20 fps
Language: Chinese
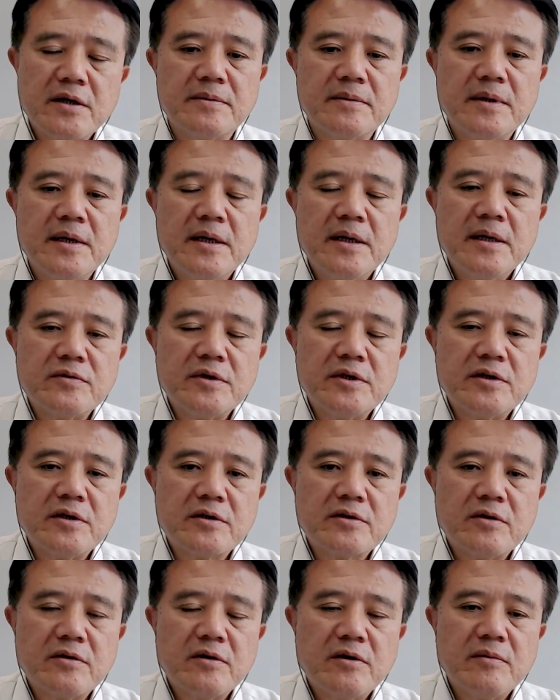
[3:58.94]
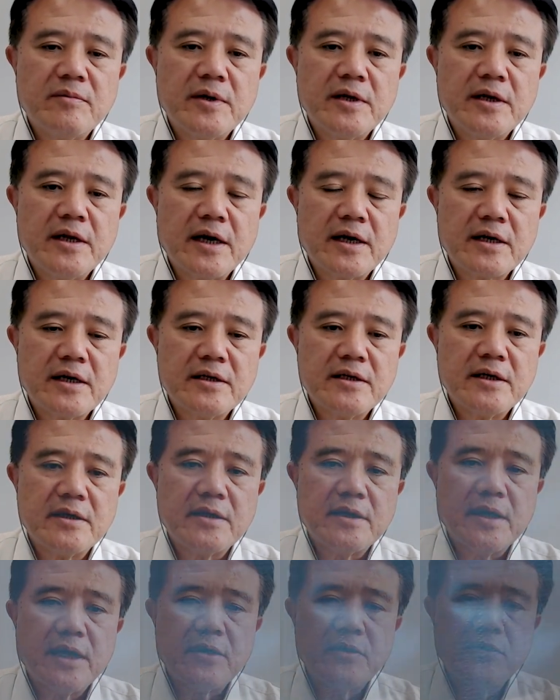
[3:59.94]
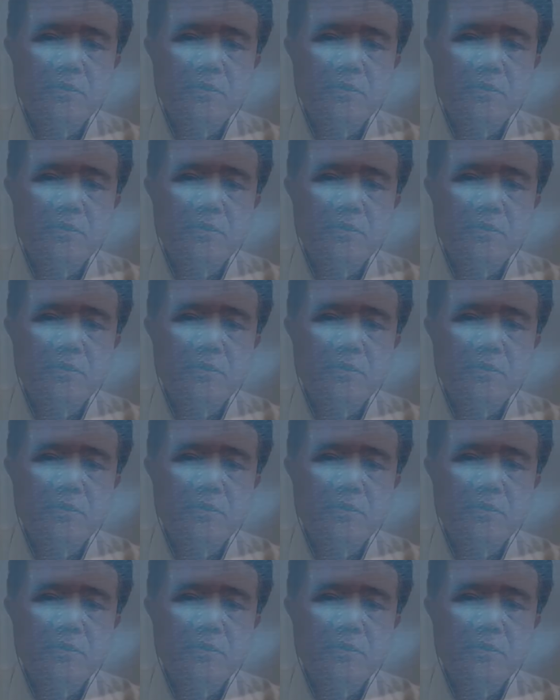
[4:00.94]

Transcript: 趁不注意就从后面两个人